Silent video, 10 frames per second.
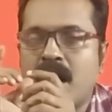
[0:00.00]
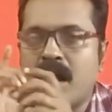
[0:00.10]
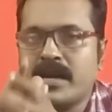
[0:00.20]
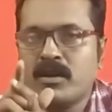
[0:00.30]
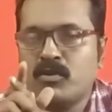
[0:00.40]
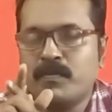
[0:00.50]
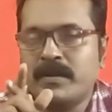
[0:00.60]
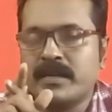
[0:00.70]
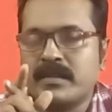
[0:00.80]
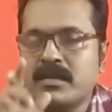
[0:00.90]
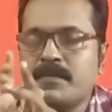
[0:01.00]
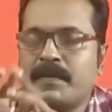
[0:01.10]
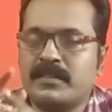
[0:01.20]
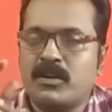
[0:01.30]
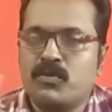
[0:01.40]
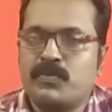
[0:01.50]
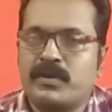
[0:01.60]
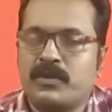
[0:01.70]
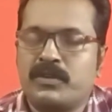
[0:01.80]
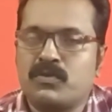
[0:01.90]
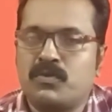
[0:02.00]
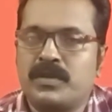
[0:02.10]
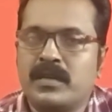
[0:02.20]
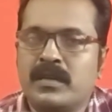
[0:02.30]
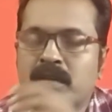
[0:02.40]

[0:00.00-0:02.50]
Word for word: ஆறாம் வகுப்புலேருந்து பத்தாம் வகுப்பு வரை இருக்கக்கூடிய